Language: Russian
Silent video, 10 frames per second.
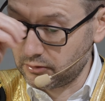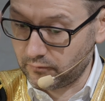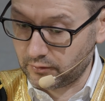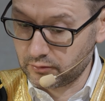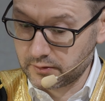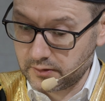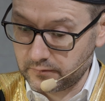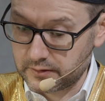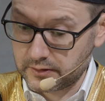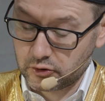
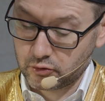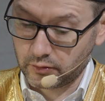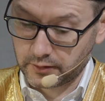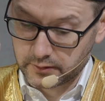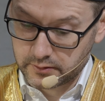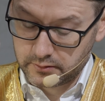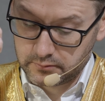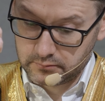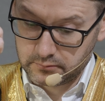Выносливость и стойкость.